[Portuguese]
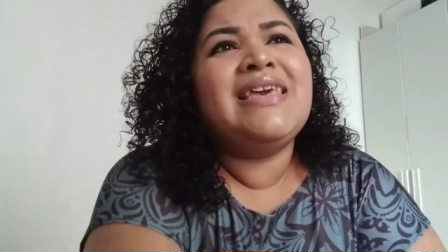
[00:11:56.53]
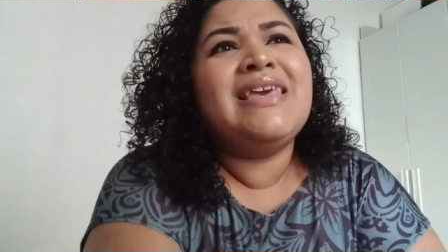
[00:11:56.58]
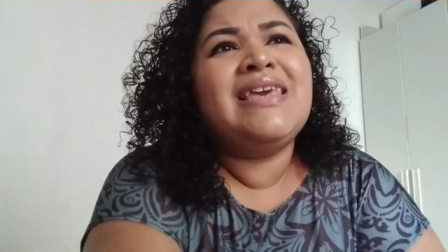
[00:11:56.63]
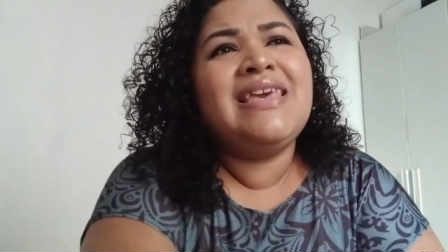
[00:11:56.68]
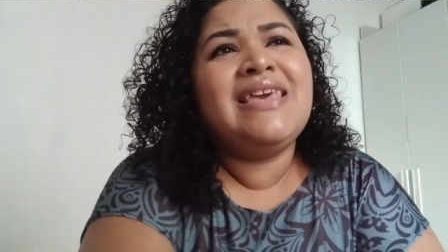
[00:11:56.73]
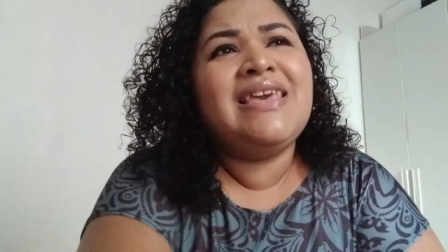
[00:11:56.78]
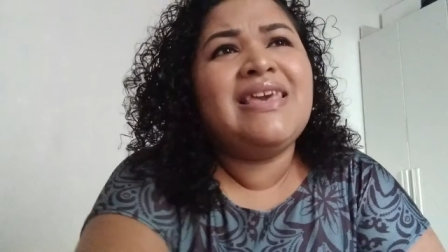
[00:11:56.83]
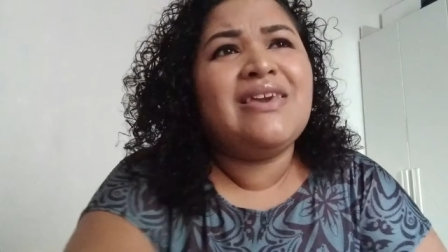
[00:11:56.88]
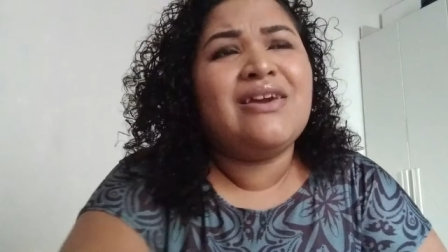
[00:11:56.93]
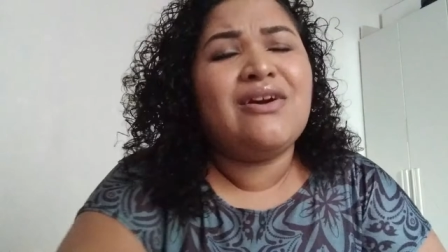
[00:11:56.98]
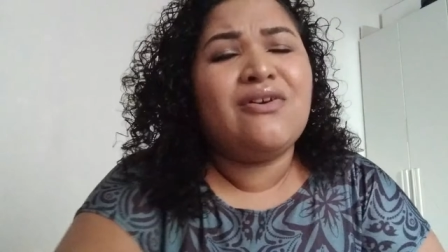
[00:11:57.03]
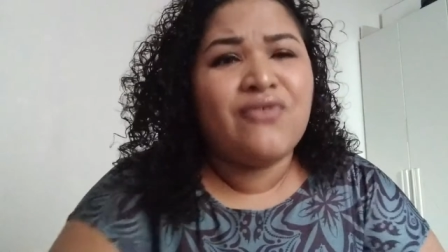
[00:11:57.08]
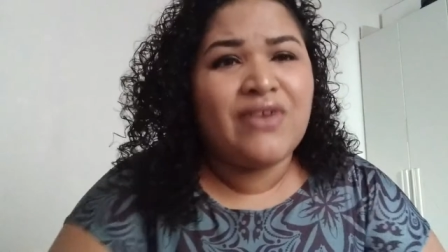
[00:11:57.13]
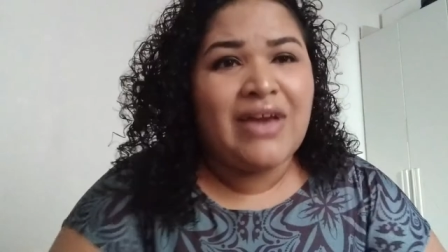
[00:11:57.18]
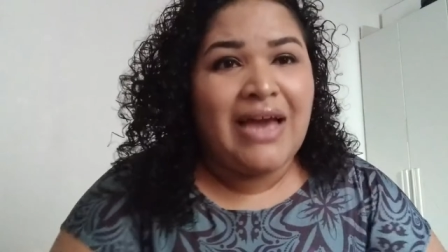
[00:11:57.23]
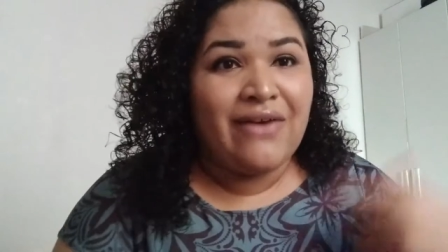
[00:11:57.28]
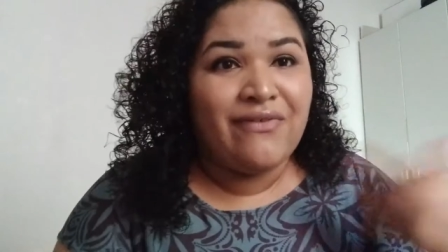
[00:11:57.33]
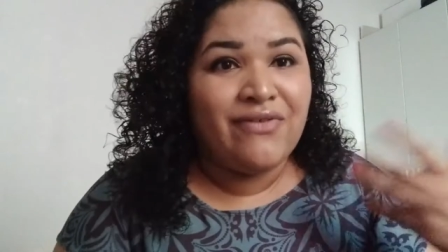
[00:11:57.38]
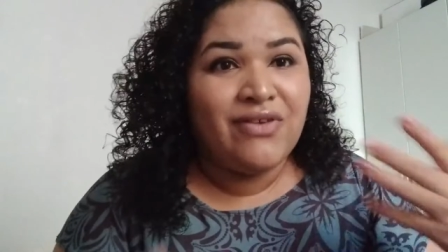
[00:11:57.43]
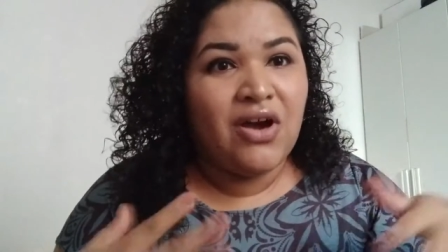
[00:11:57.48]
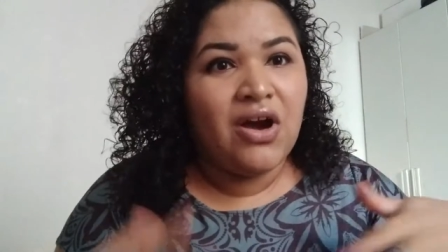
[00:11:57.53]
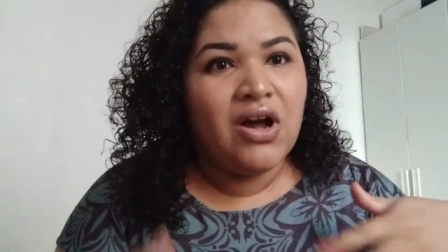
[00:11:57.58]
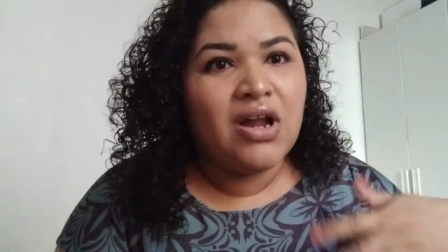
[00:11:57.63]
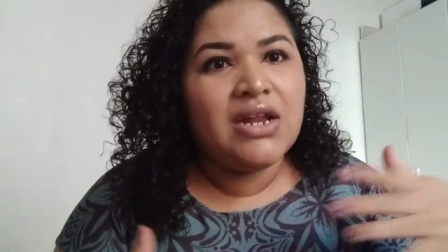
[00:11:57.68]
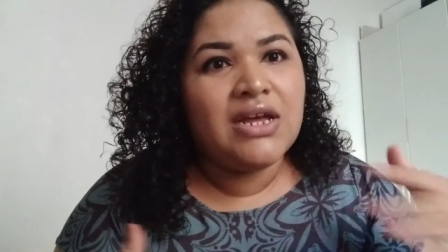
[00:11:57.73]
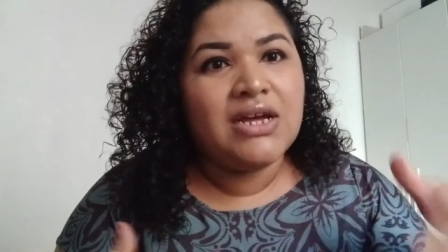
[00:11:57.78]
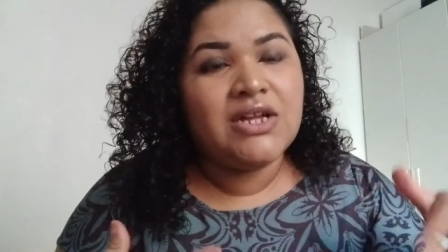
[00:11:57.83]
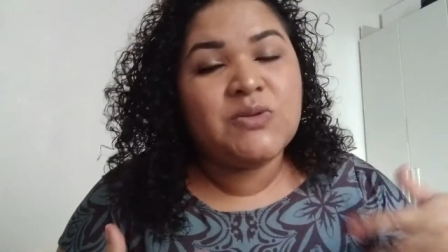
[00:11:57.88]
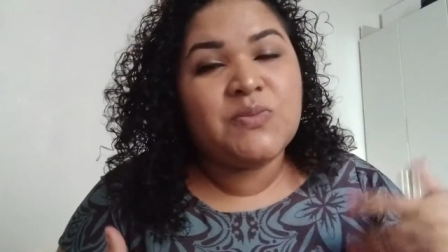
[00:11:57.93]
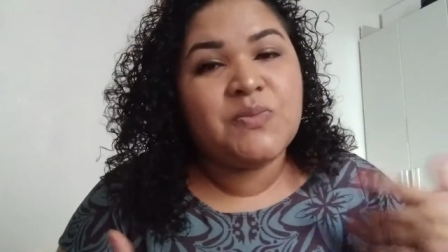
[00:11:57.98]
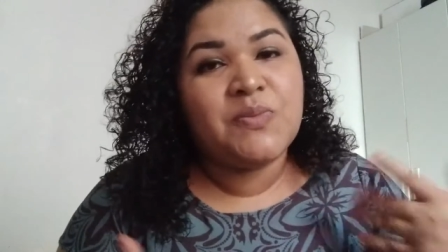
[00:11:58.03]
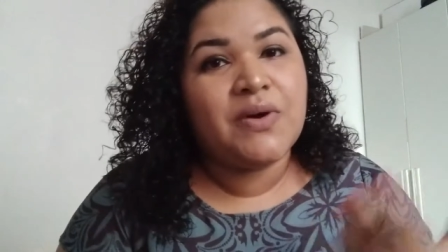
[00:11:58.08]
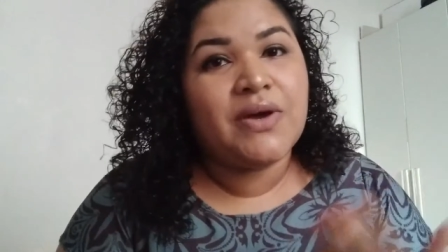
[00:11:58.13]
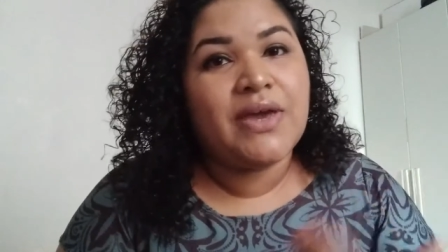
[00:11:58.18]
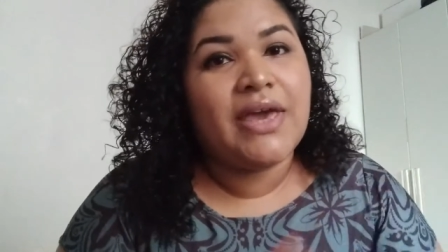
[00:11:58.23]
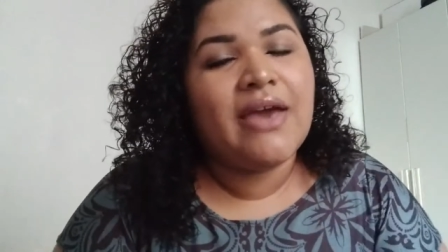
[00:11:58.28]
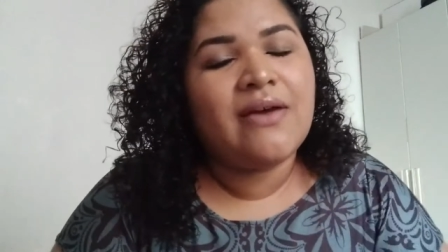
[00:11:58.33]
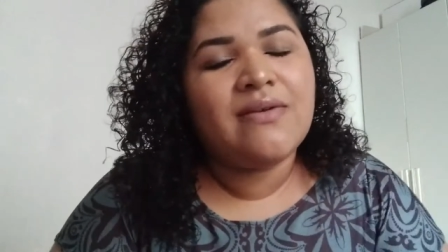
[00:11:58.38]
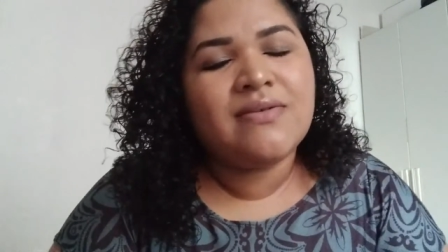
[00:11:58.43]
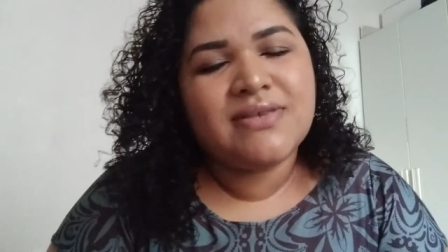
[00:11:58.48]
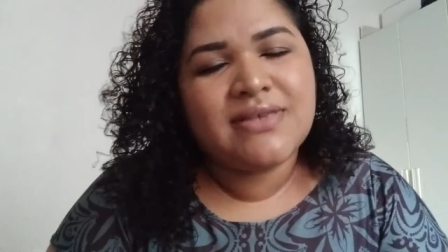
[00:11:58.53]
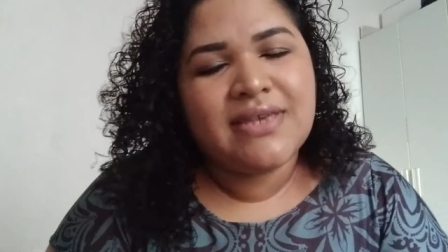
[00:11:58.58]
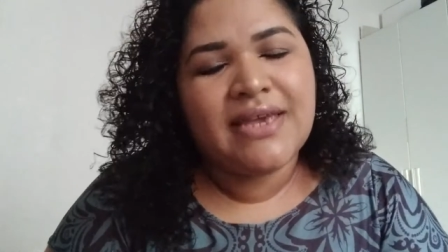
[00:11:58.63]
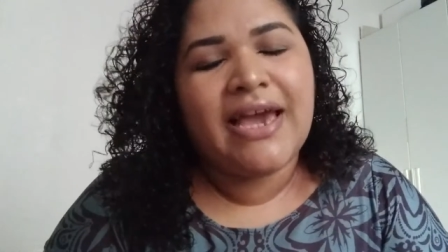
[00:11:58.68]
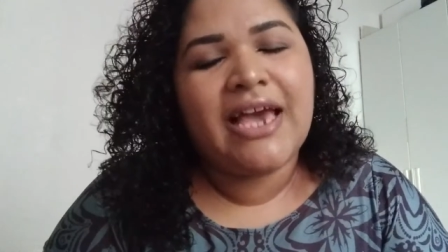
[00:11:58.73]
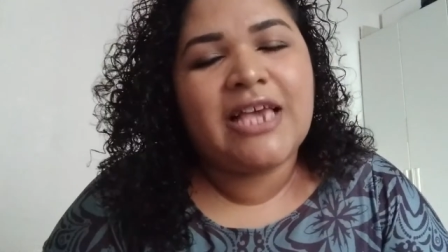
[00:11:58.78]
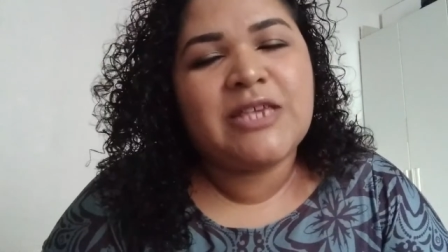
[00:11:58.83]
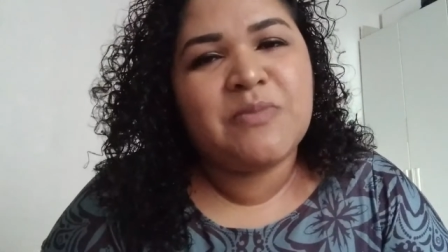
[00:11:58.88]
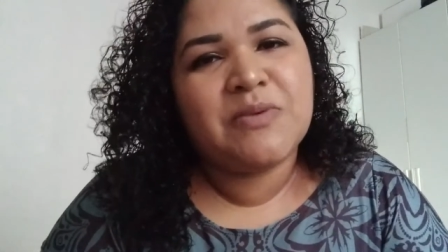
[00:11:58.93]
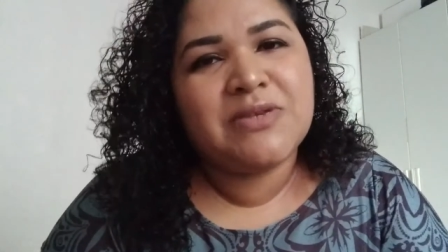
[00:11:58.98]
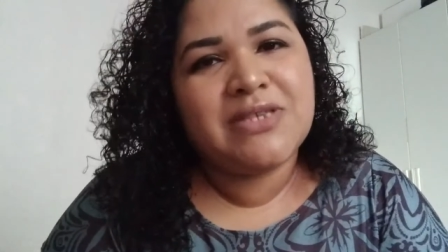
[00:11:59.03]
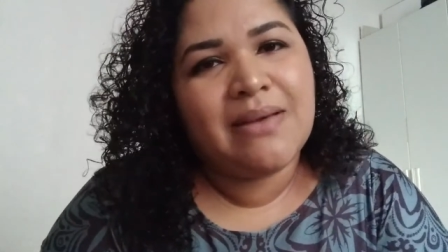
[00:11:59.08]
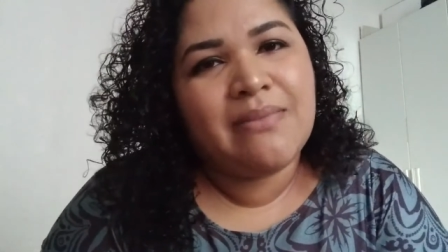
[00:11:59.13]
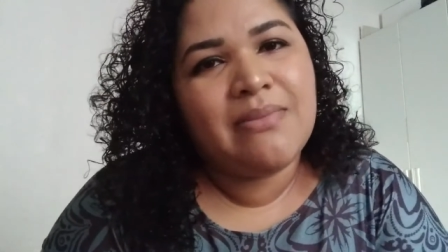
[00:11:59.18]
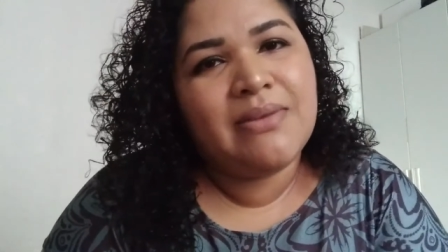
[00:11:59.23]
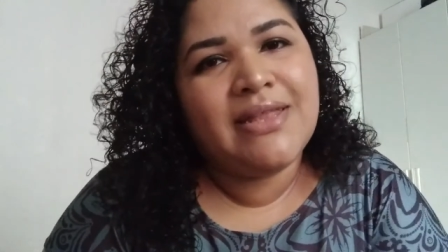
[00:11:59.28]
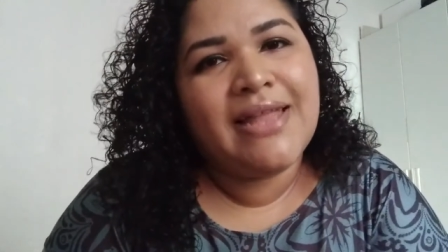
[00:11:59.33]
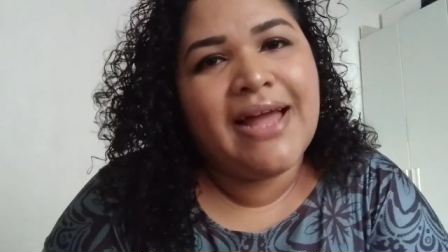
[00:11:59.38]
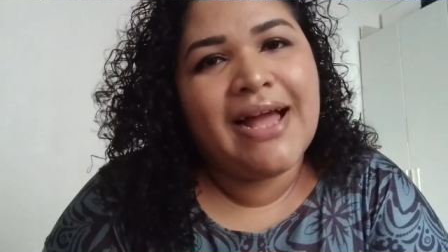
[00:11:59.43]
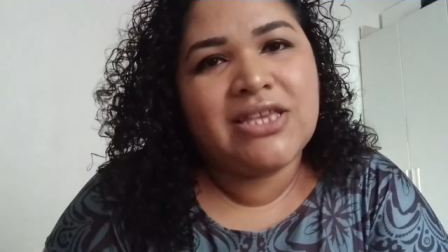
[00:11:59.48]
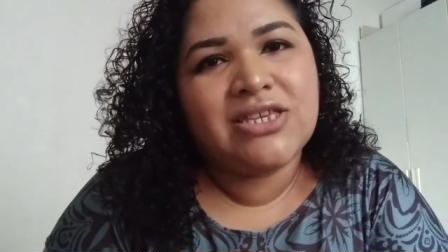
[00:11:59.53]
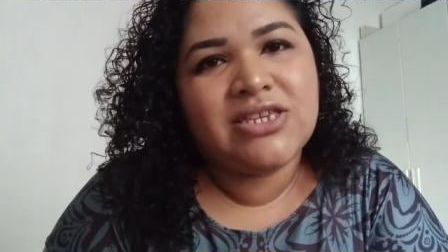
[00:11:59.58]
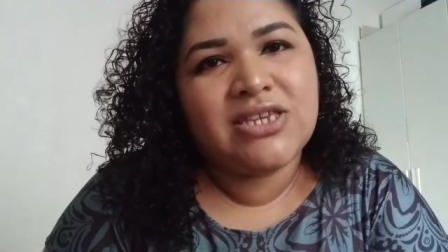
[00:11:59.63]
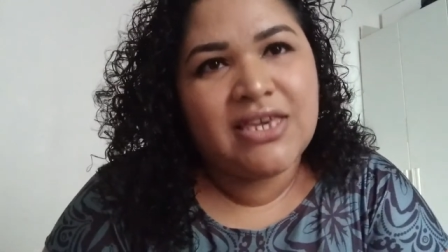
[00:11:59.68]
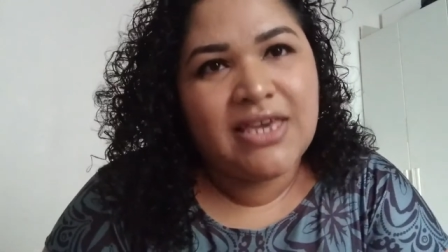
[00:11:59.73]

E eu ficava enrolando porque eu sei a responsabilidade